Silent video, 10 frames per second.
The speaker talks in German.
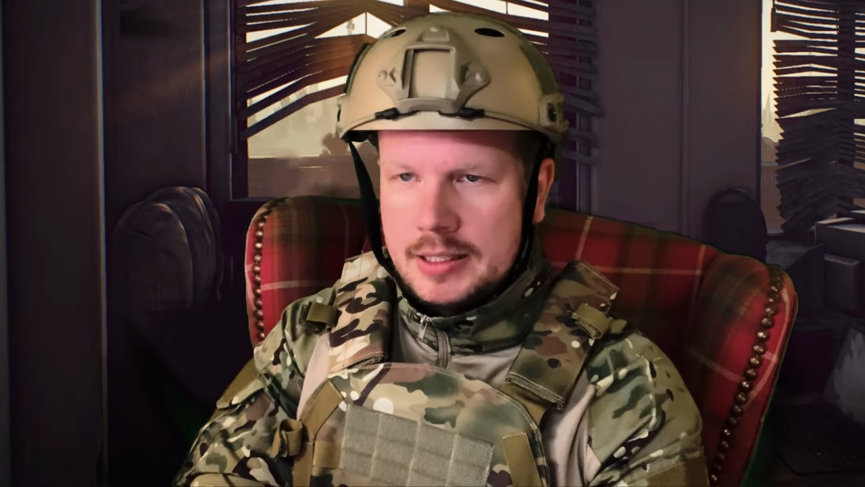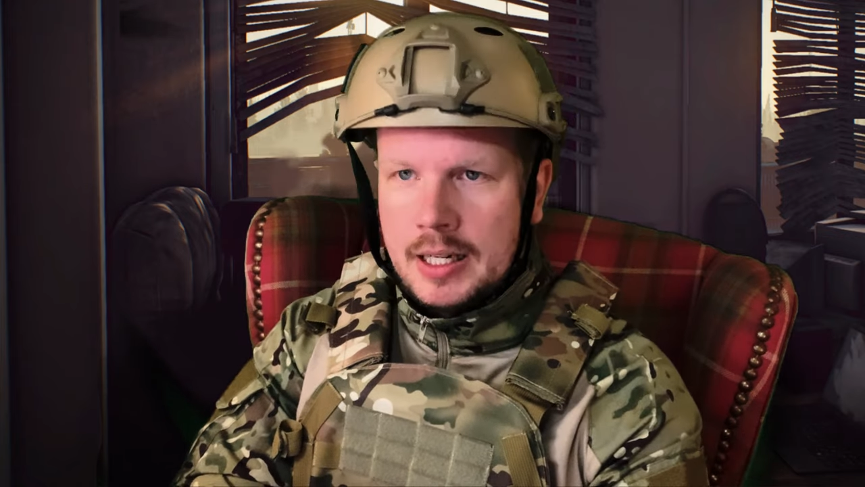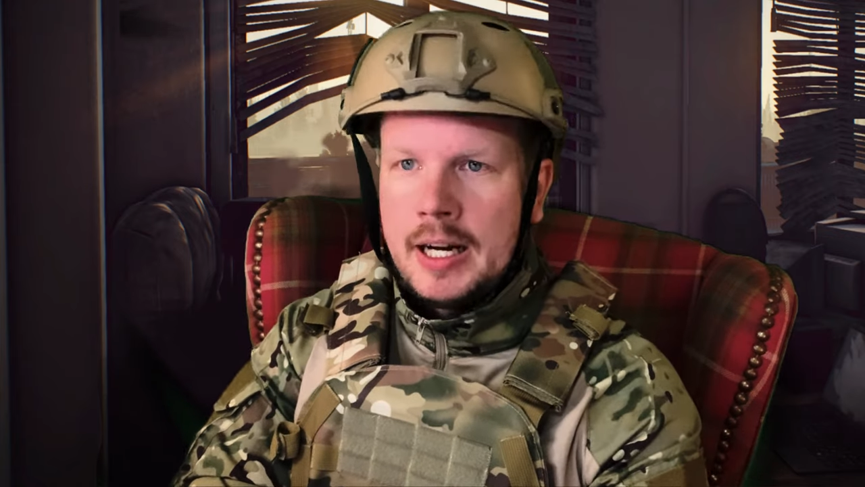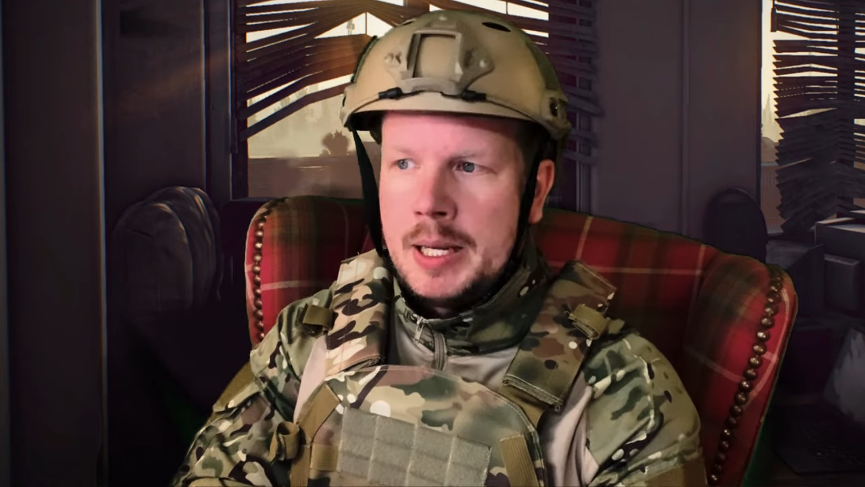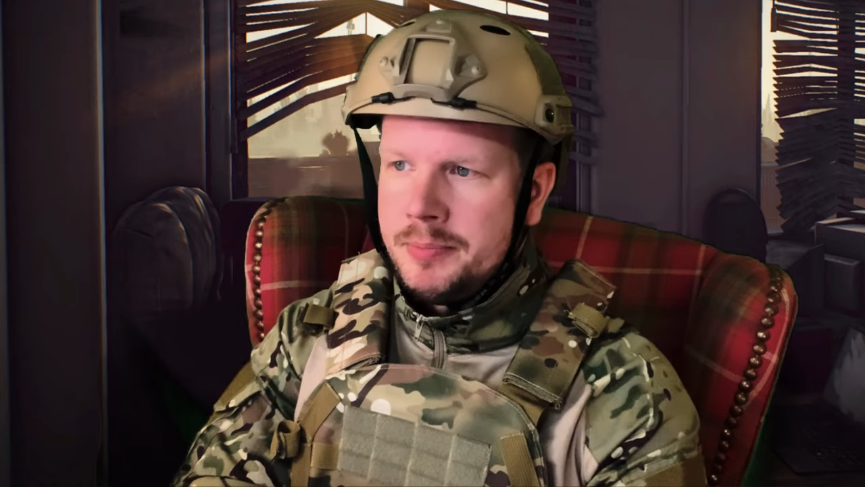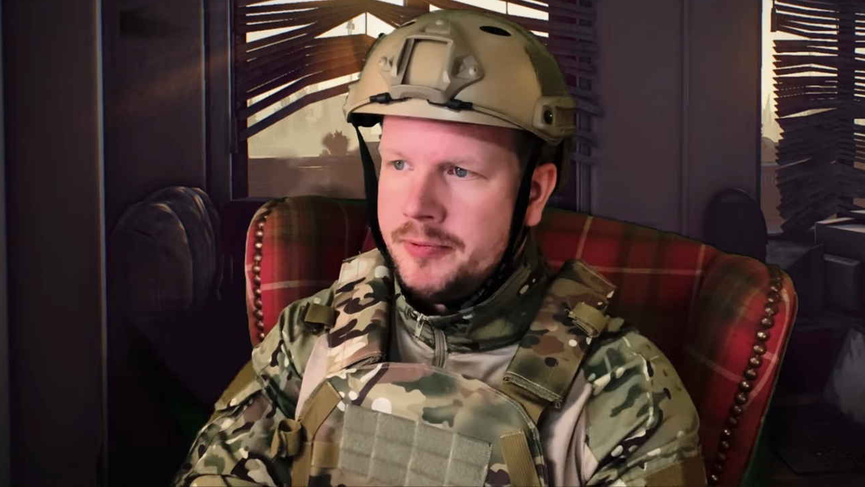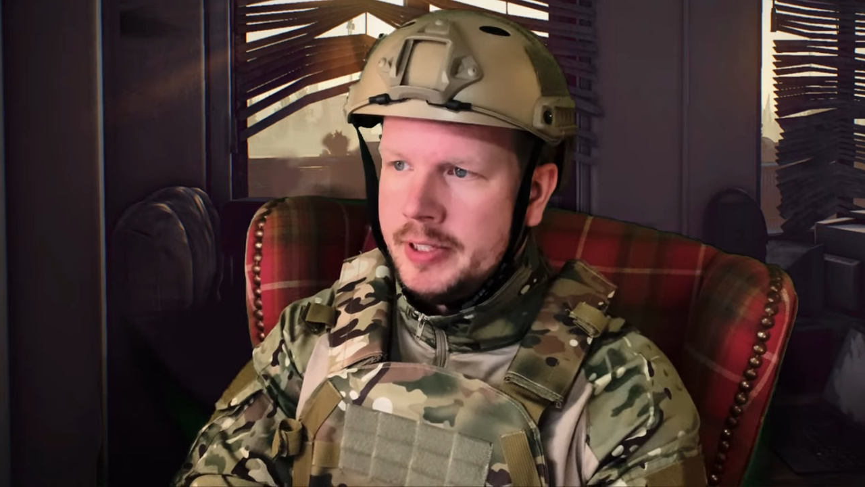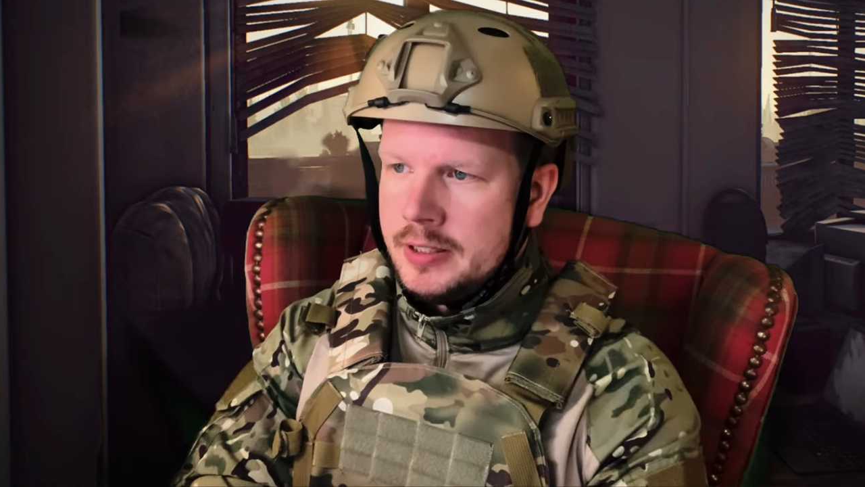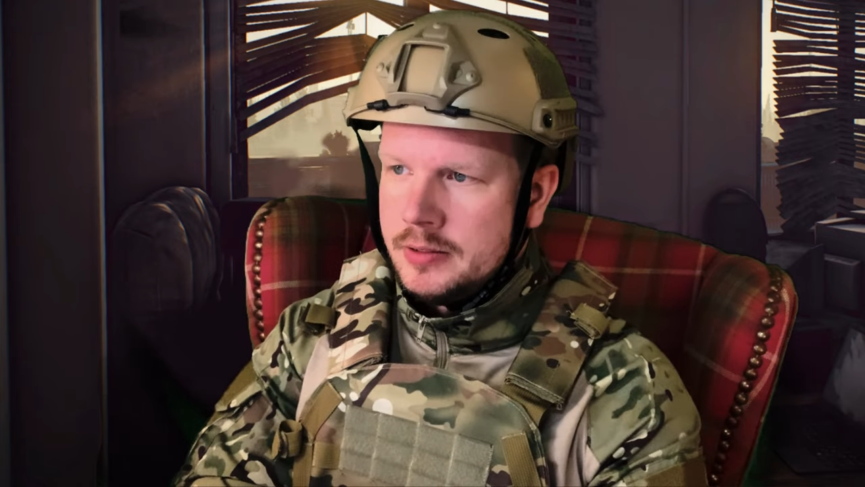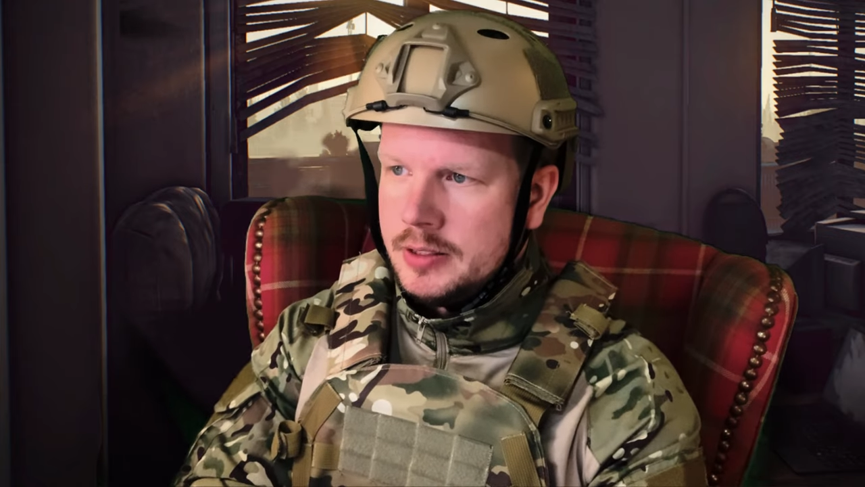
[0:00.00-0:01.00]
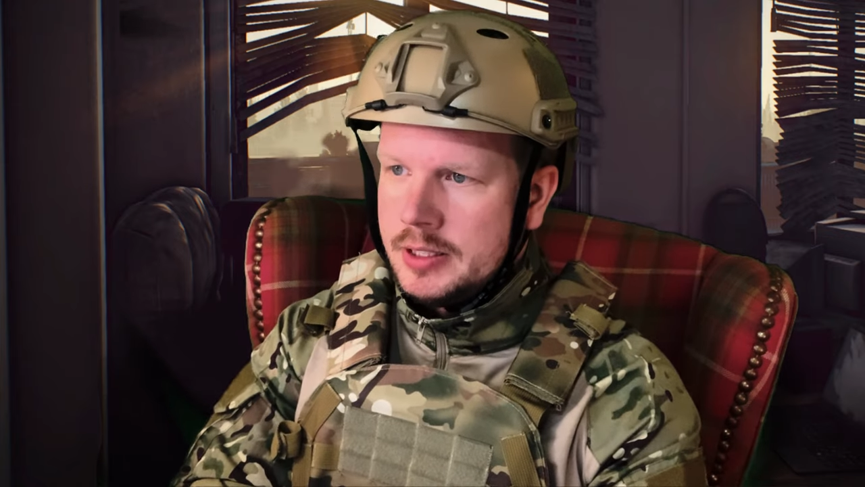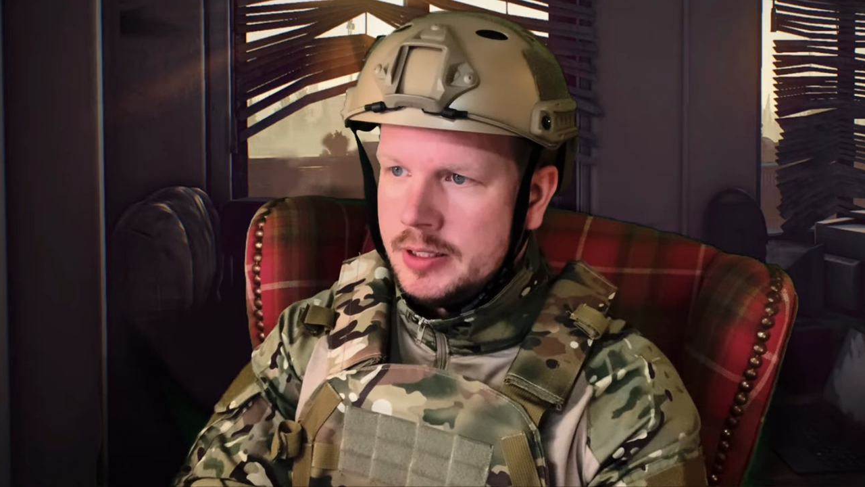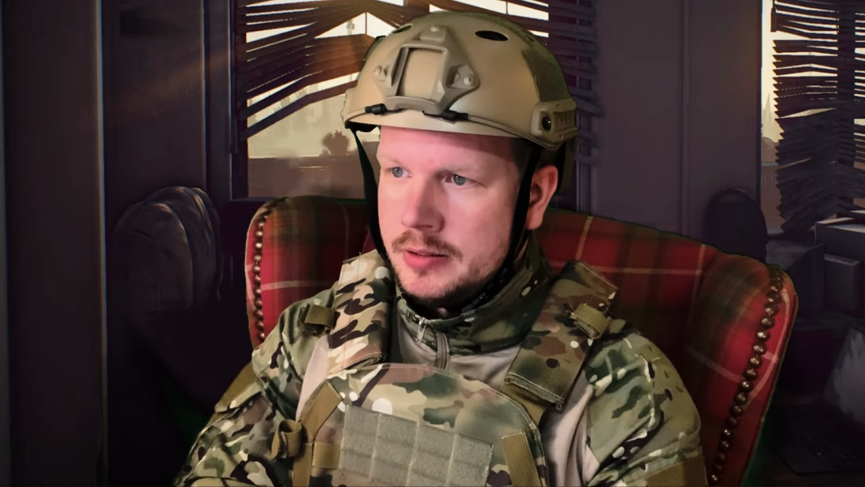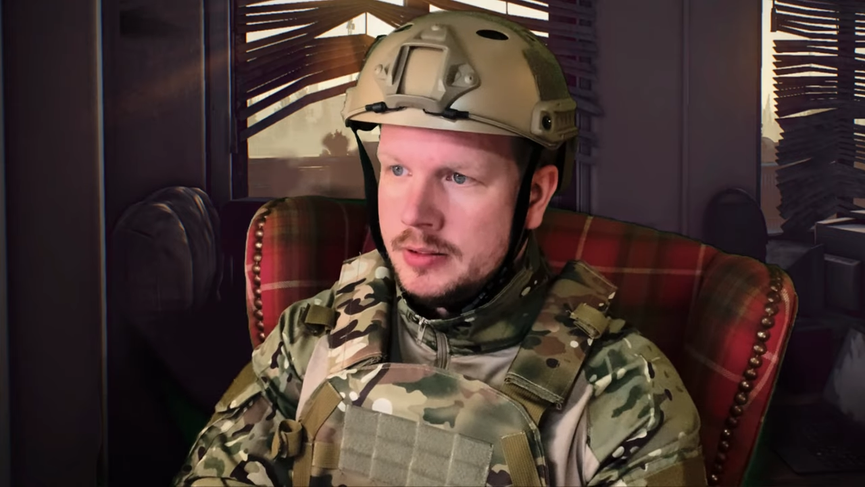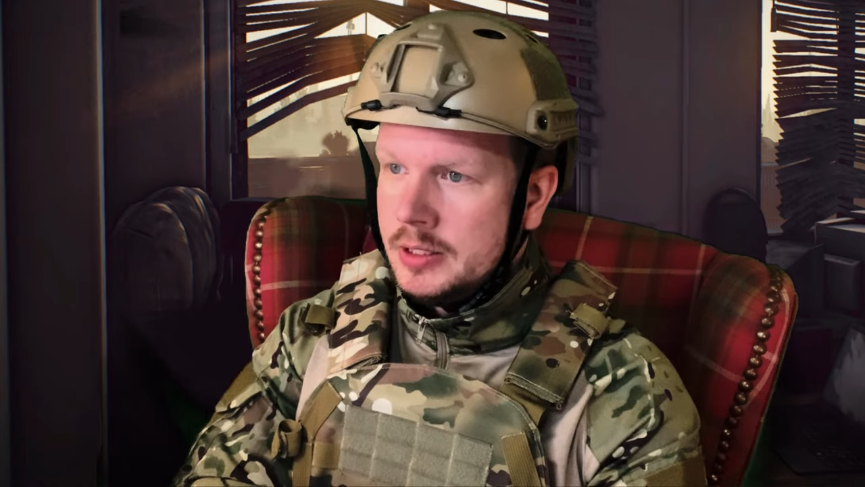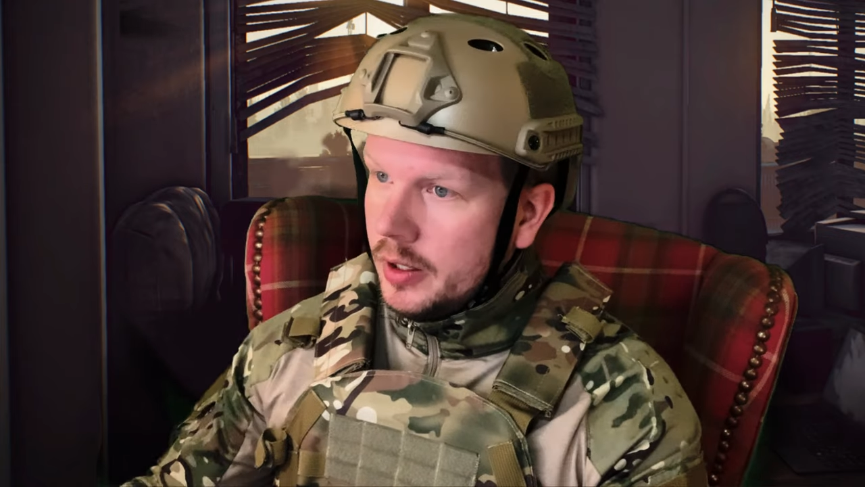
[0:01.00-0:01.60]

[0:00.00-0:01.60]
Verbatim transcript: gehypt werden kann.